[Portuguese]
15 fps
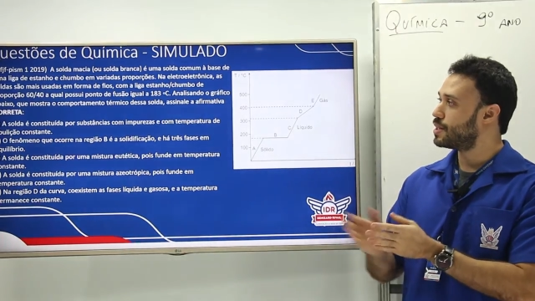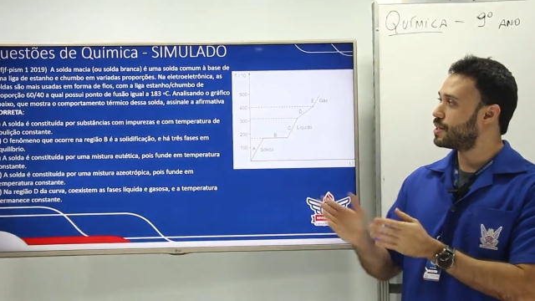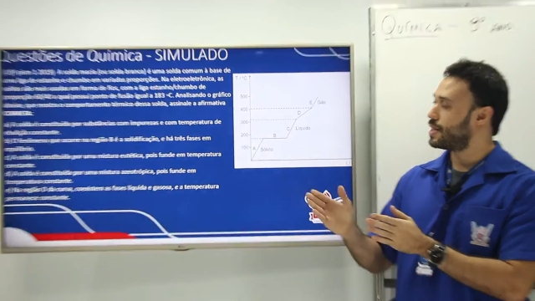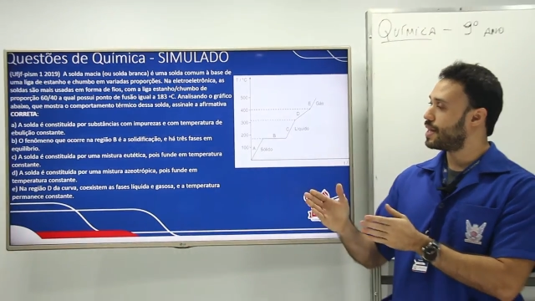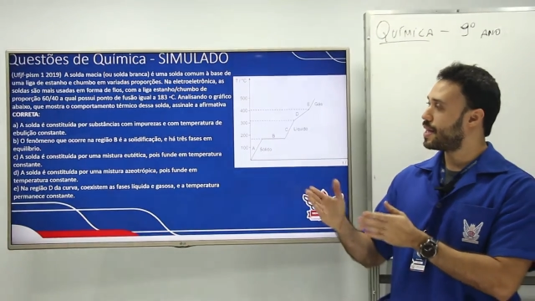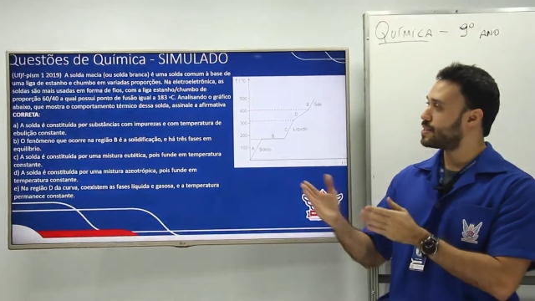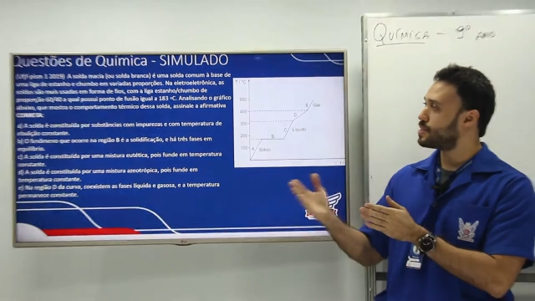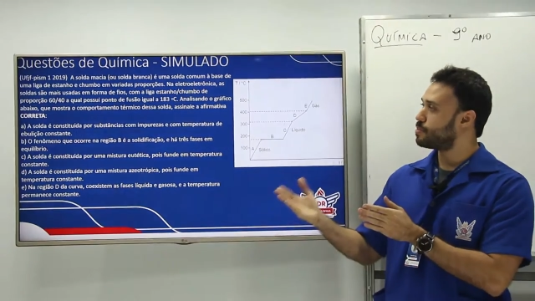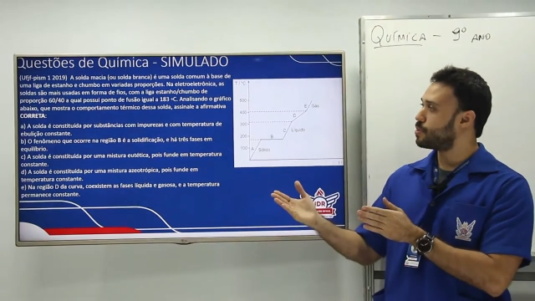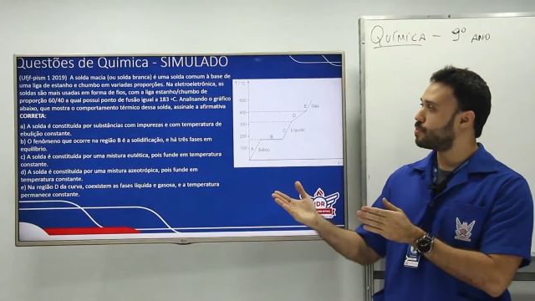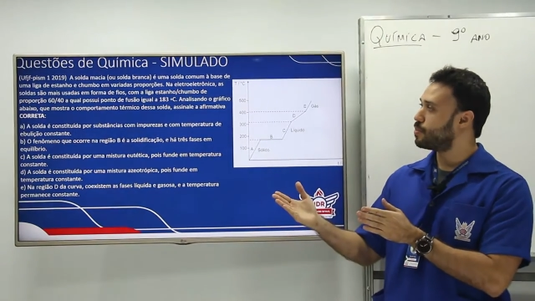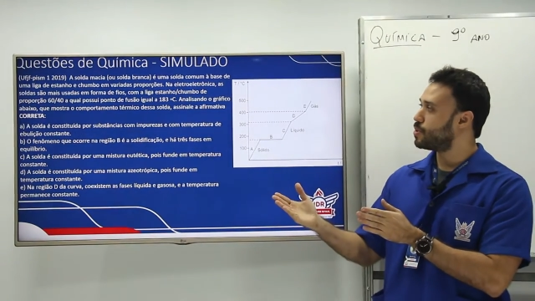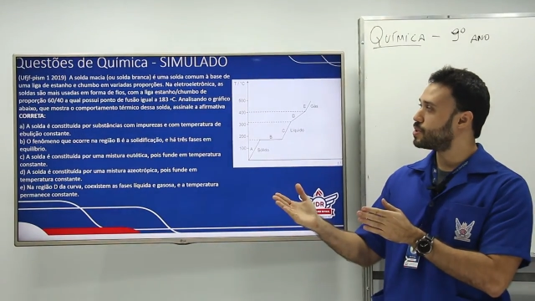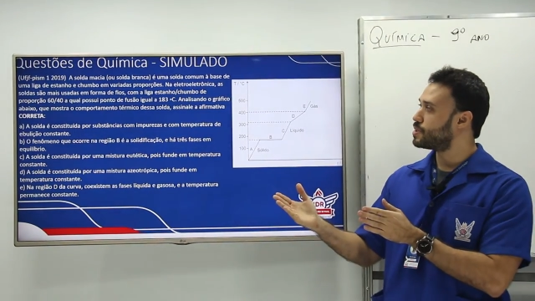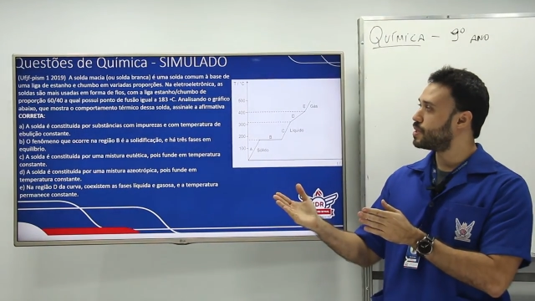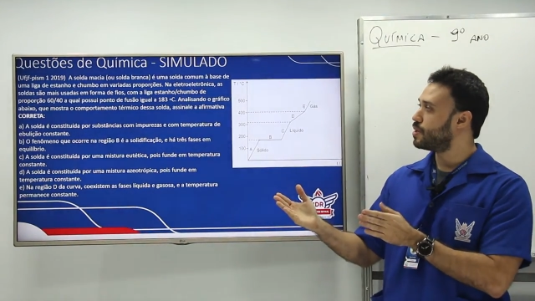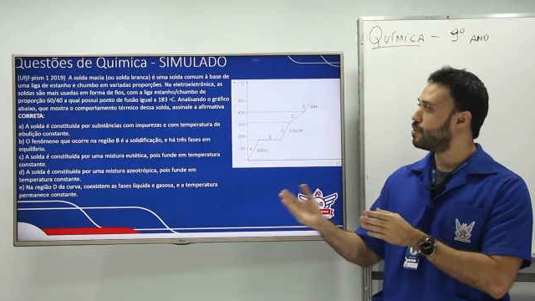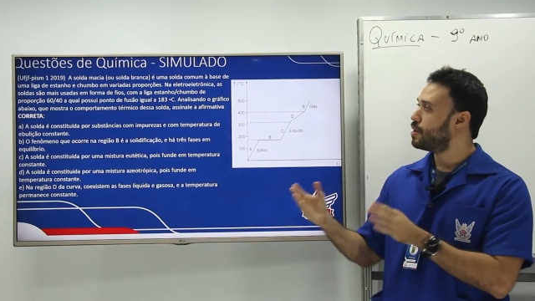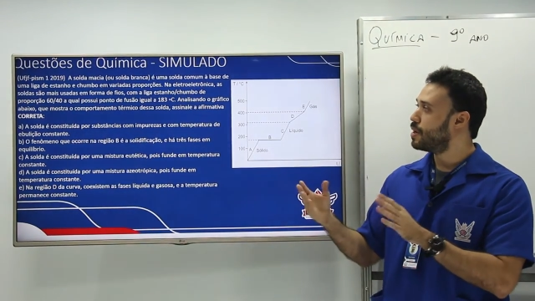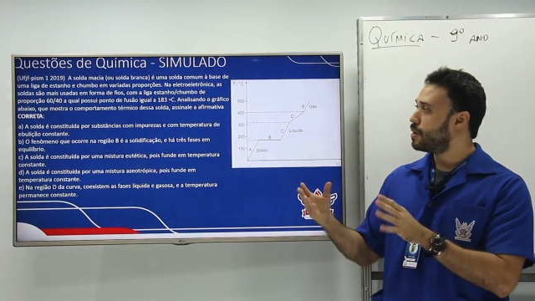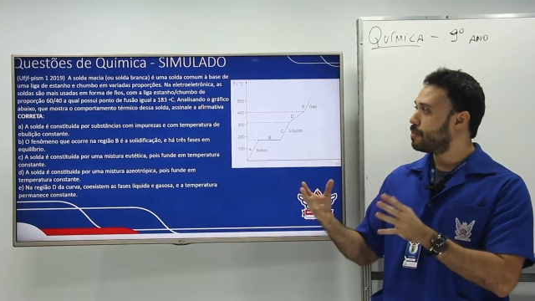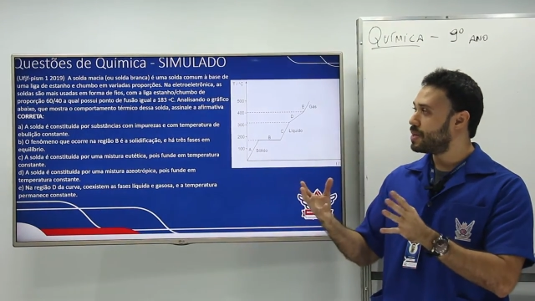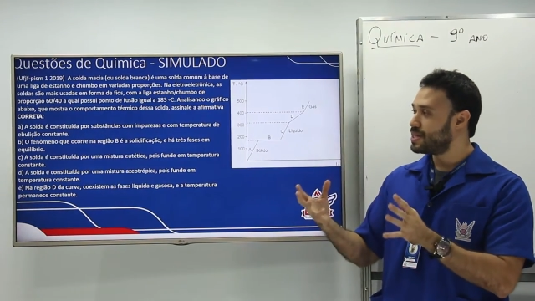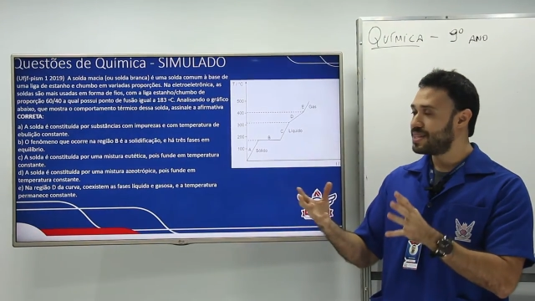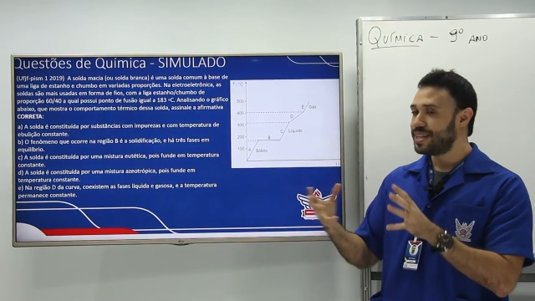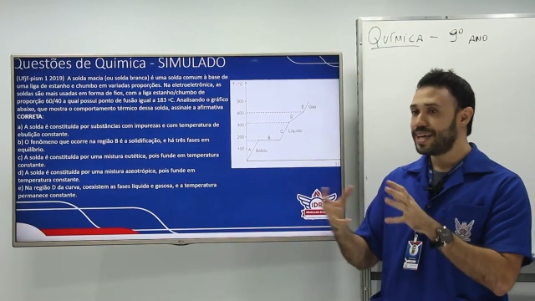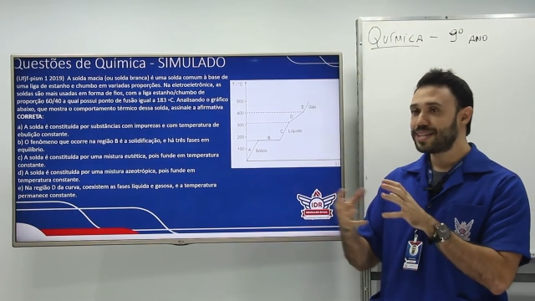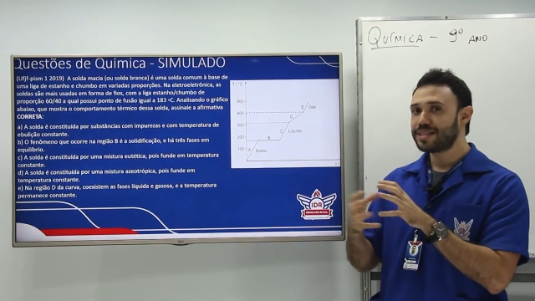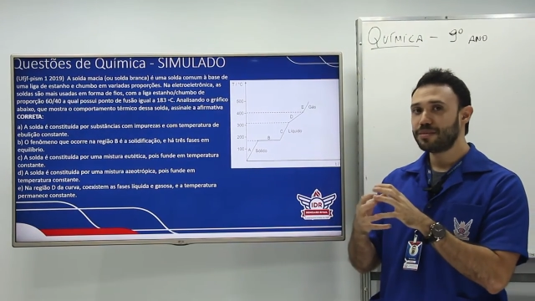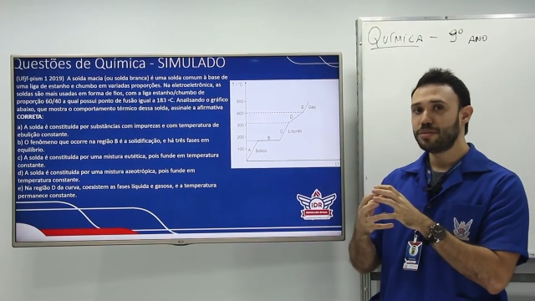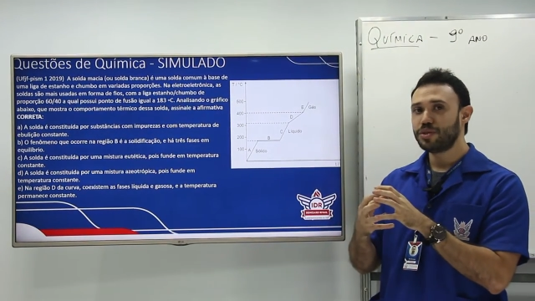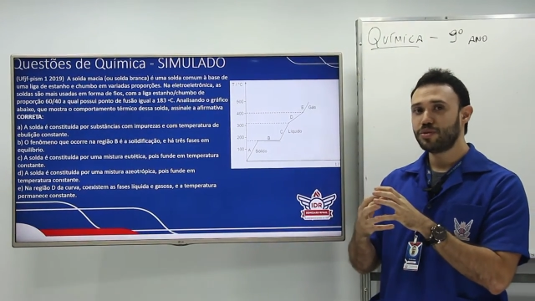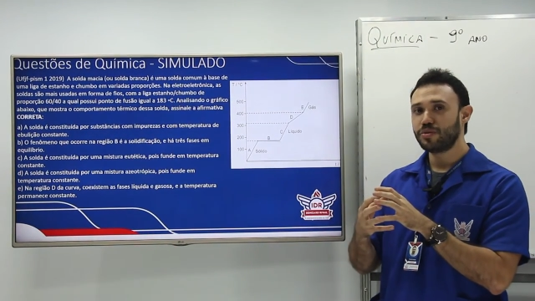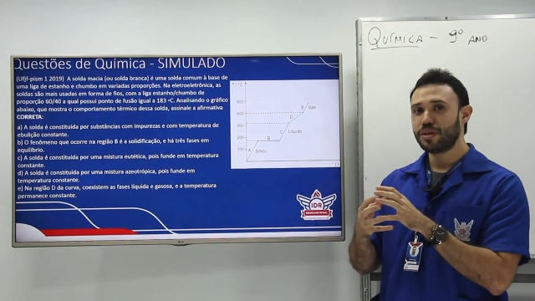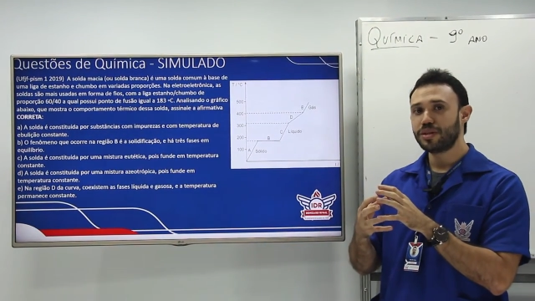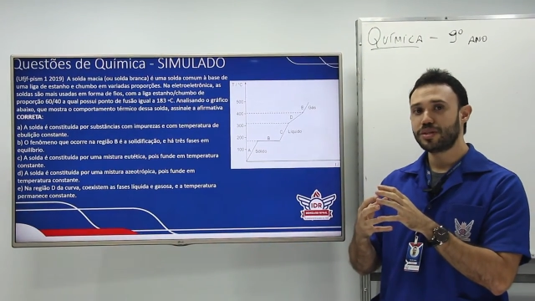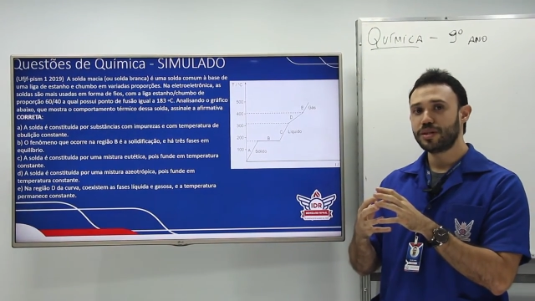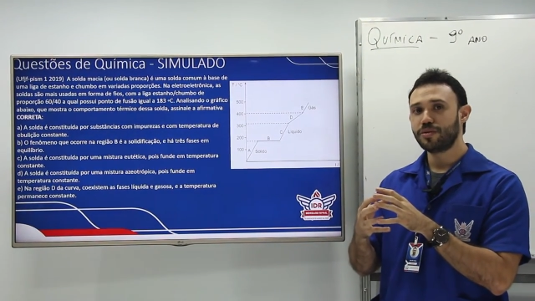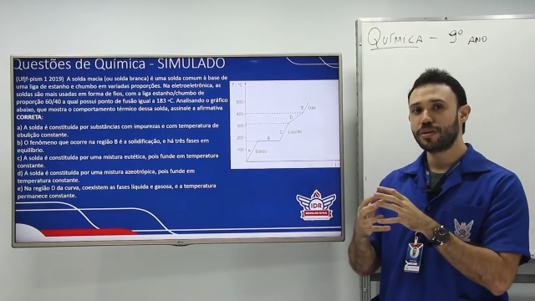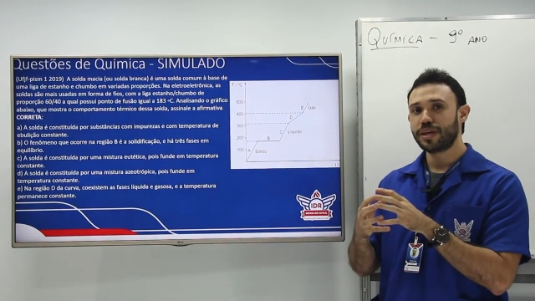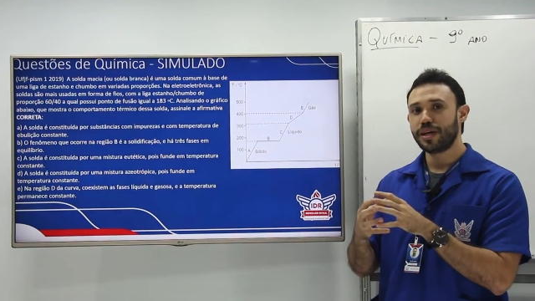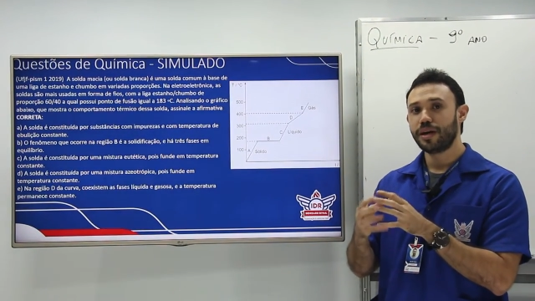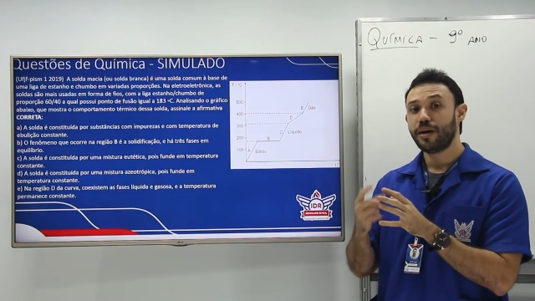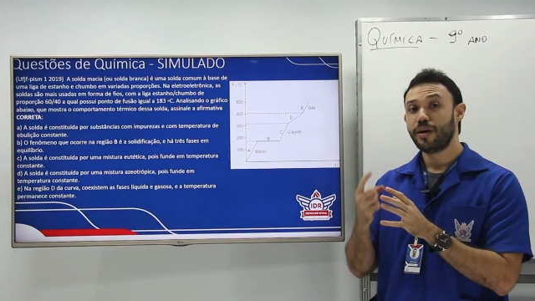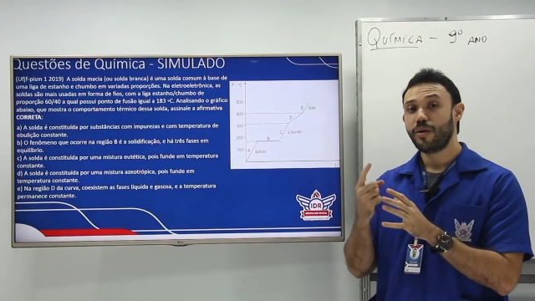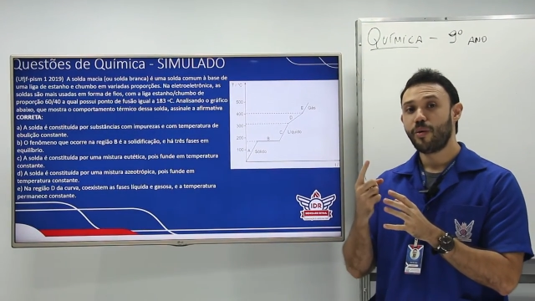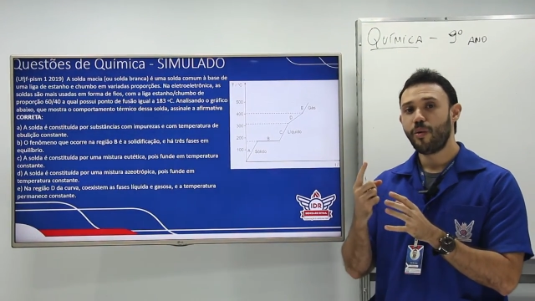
que tem essa proporção, mas nessa mistura eles têm o quê?